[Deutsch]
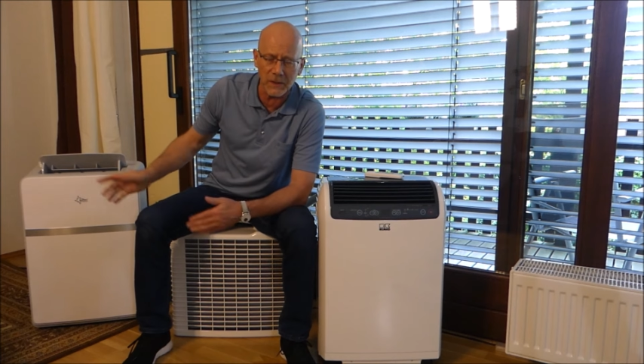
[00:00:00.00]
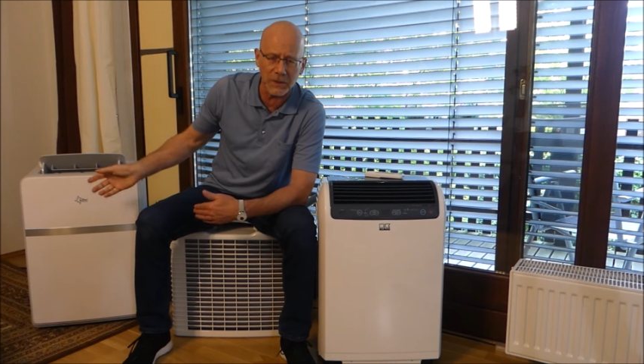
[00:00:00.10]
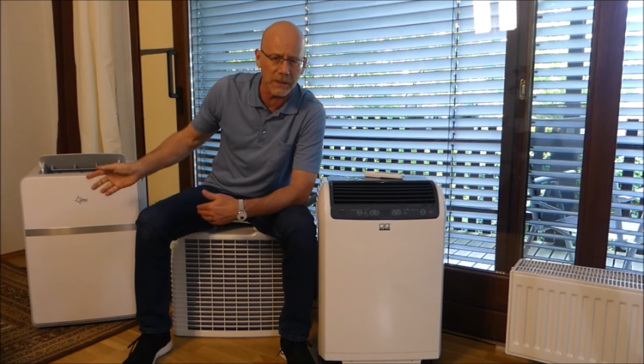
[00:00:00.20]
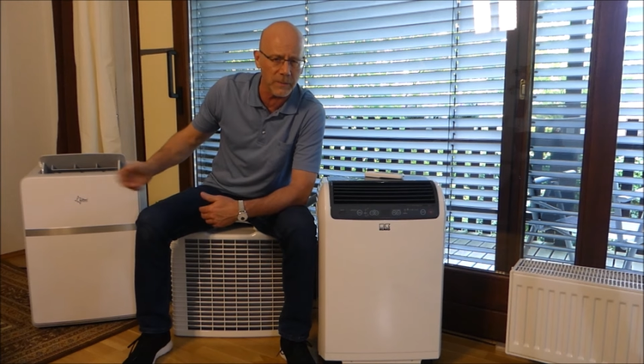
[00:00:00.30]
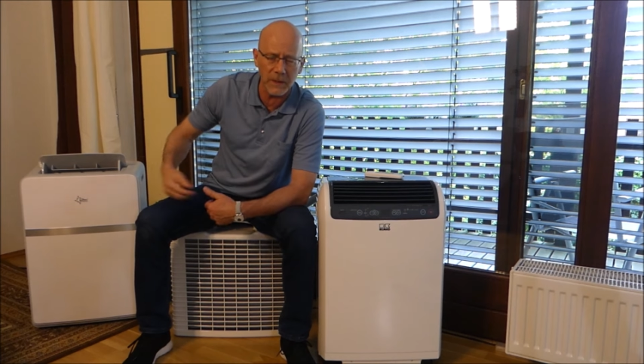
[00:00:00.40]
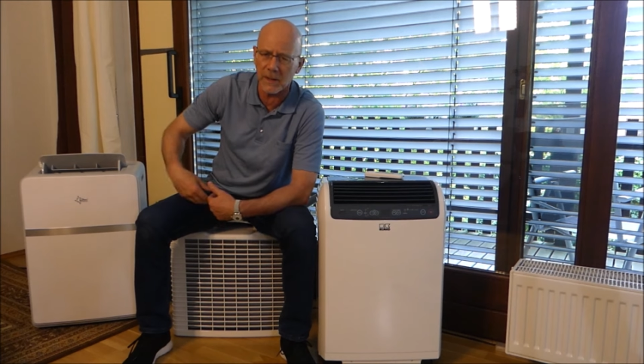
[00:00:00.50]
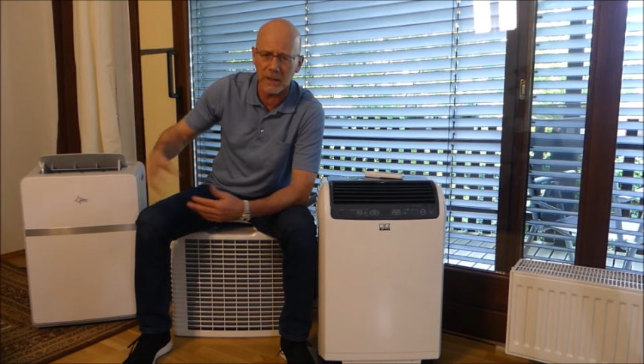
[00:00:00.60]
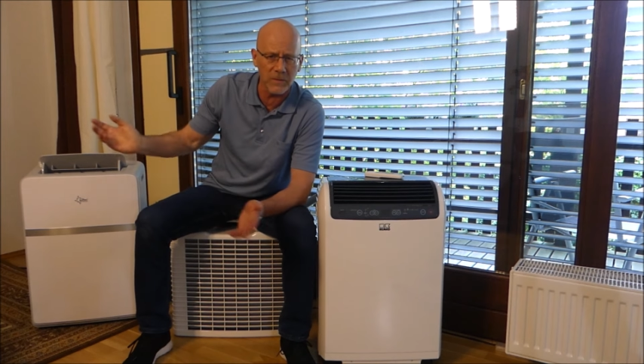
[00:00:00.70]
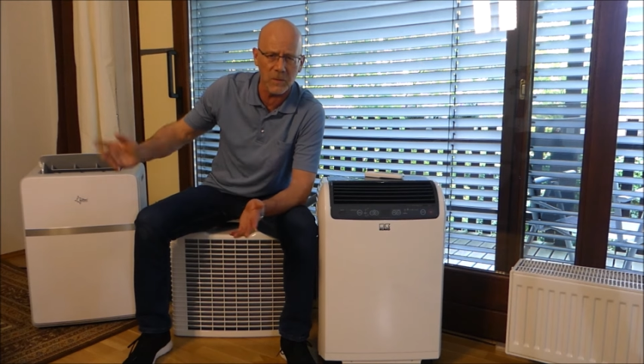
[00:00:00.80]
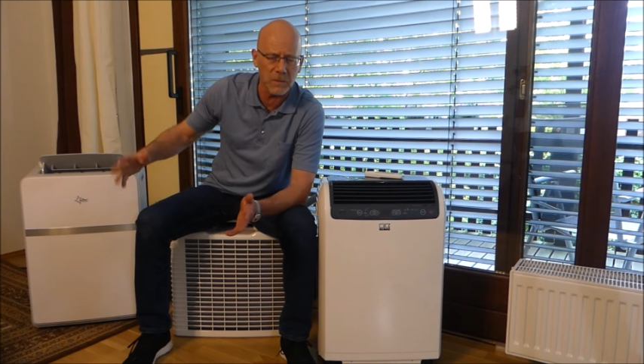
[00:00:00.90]
dann schaltet man die
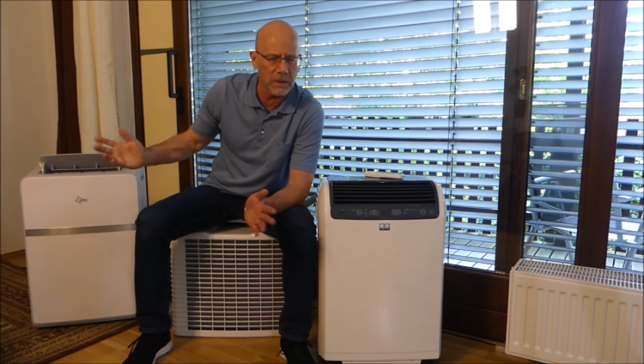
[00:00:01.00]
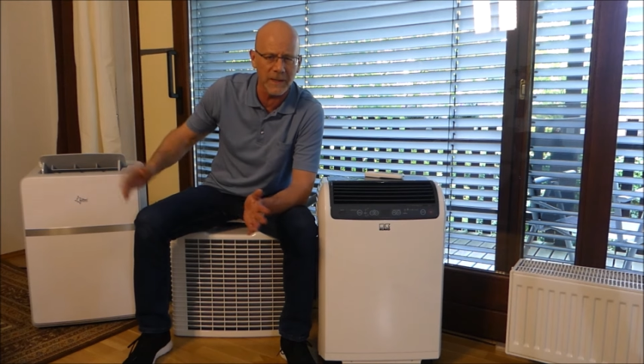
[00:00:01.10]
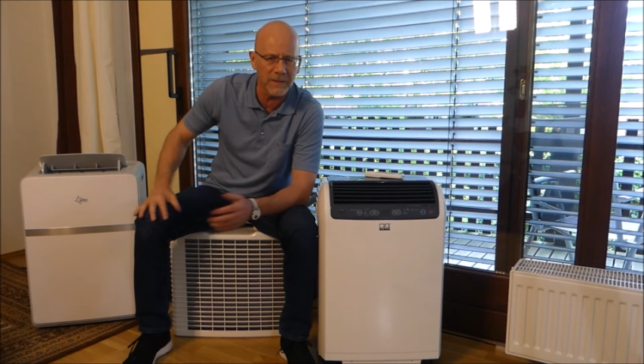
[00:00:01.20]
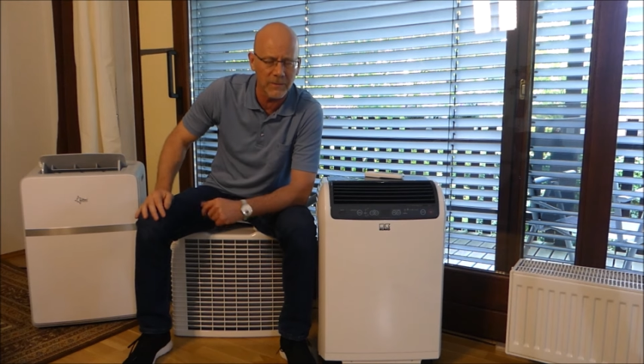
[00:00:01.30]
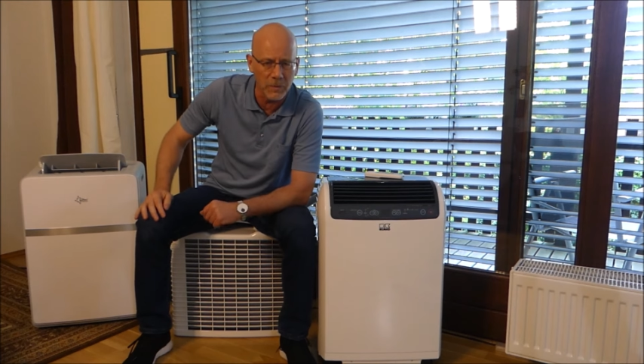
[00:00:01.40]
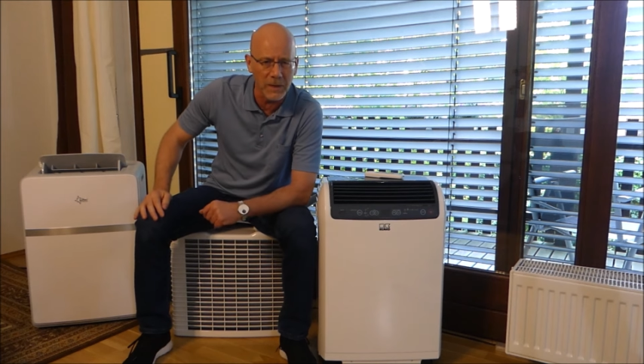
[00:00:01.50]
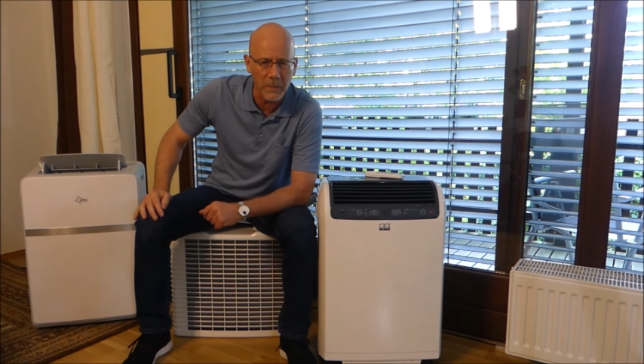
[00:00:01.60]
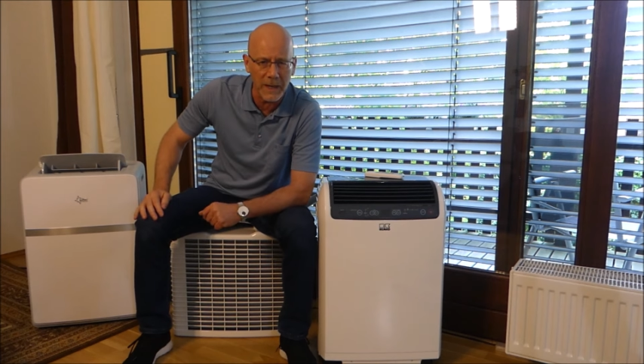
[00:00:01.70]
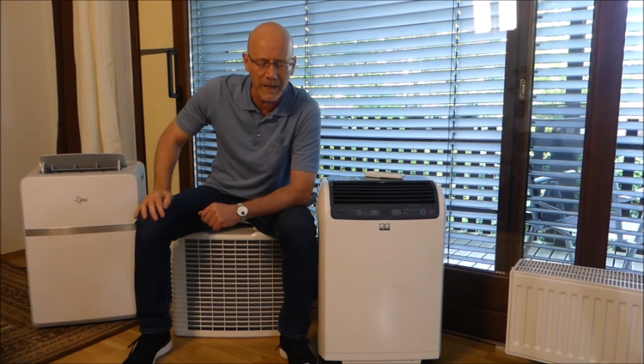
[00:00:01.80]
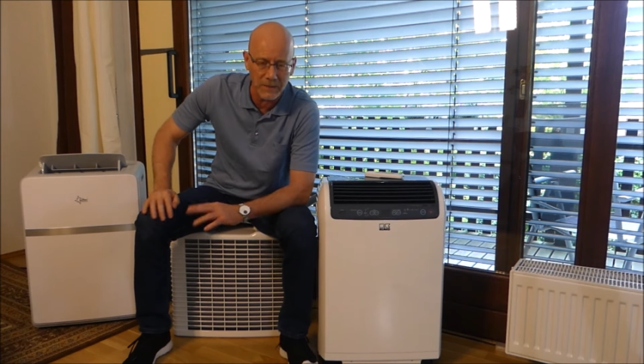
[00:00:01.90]
an, funktionieren
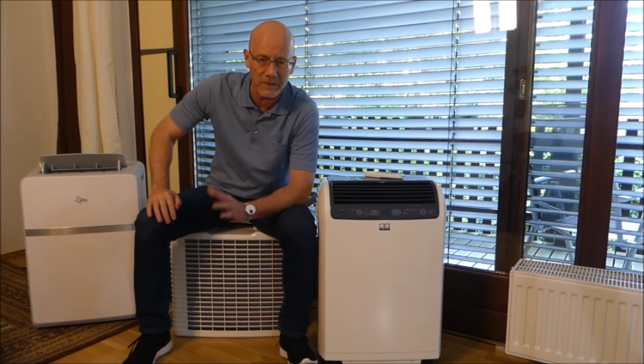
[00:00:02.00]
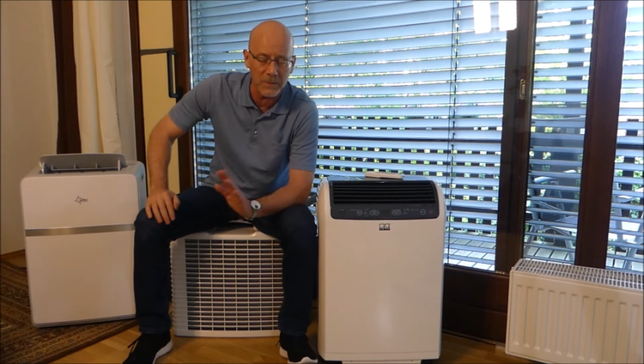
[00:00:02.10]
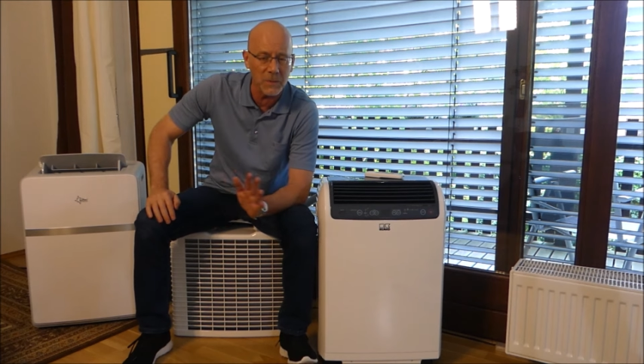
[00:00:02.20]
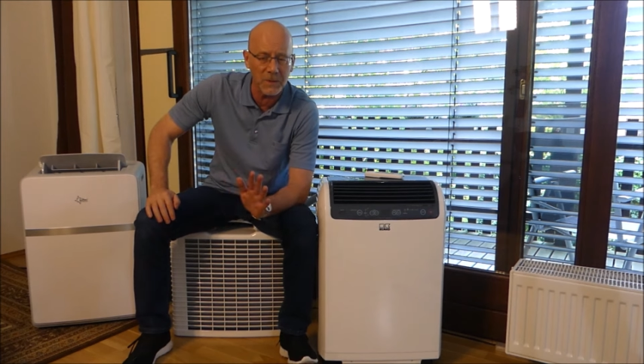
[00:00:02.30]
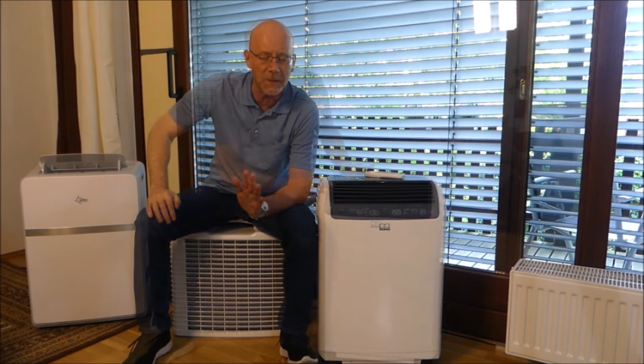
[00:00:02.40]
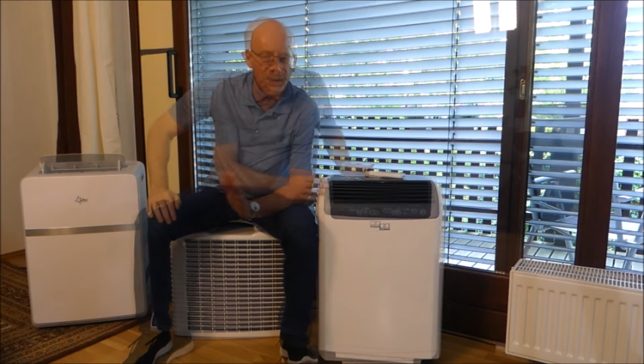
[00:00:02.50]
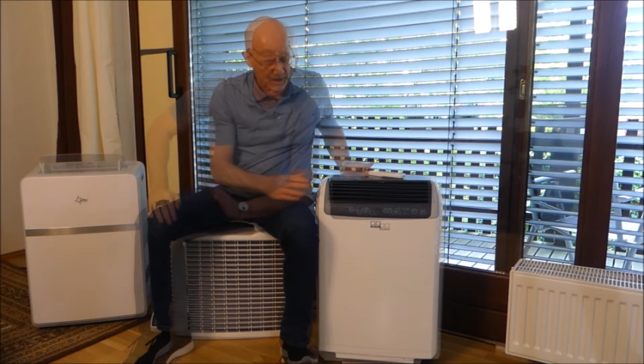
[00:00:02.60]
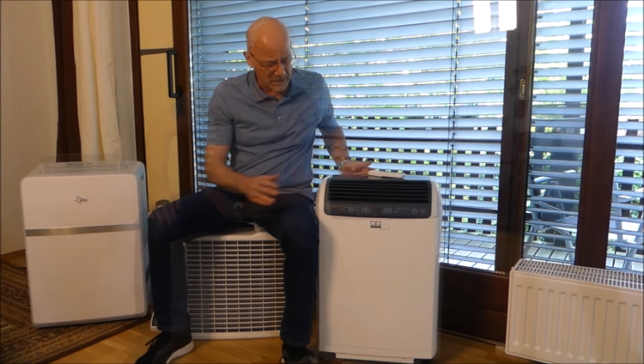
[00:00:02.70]
wunderbar. Also das habe ich bisher mit.